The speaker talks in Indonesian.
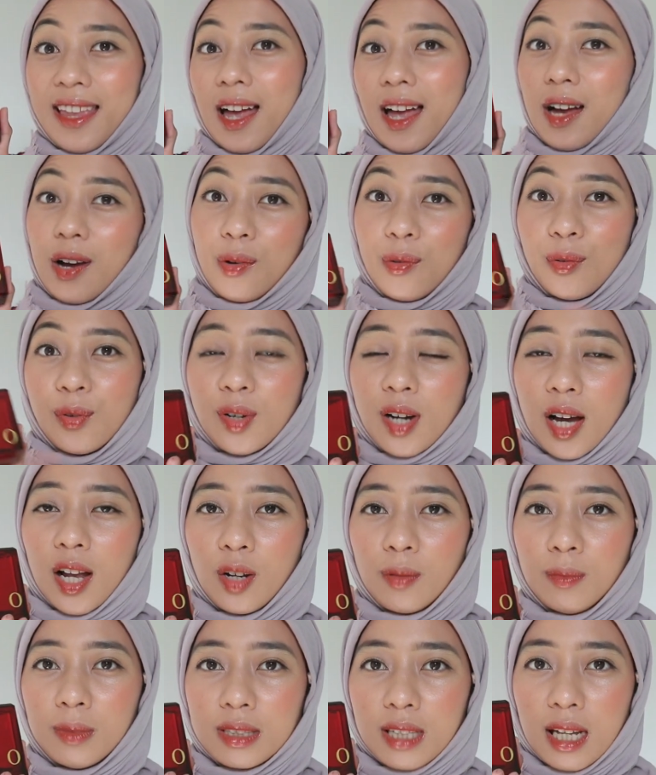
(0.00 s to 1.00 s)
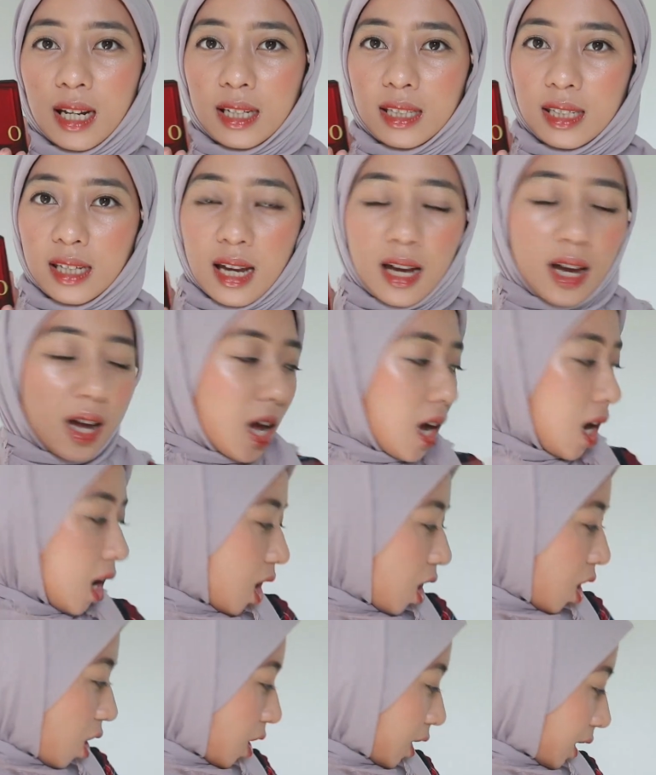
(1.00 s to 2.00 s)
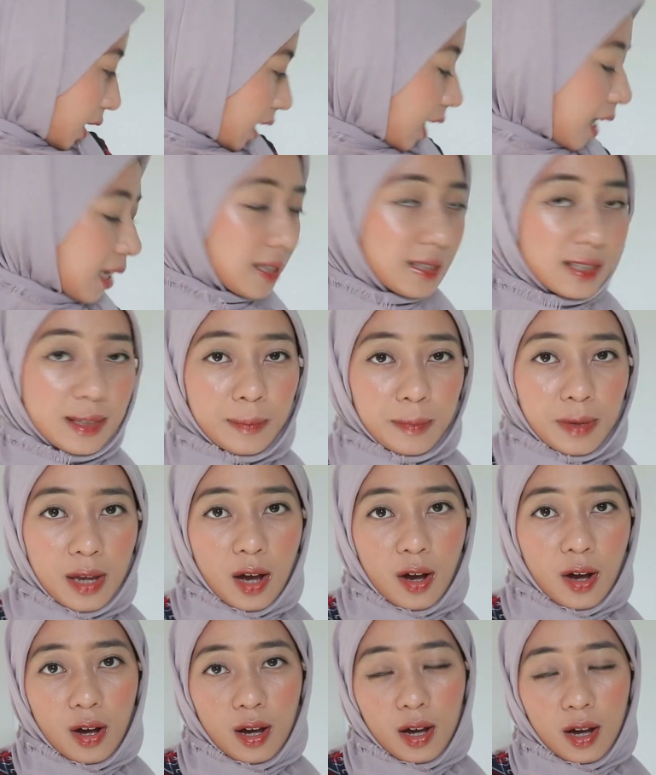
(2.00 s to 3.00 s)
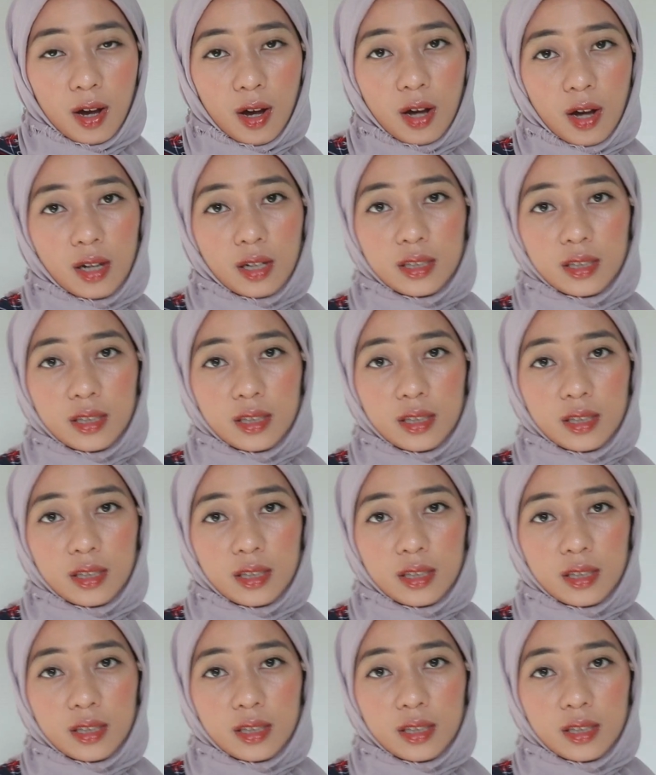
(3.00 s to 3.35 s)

tahu kalau misalnya Orgasm yang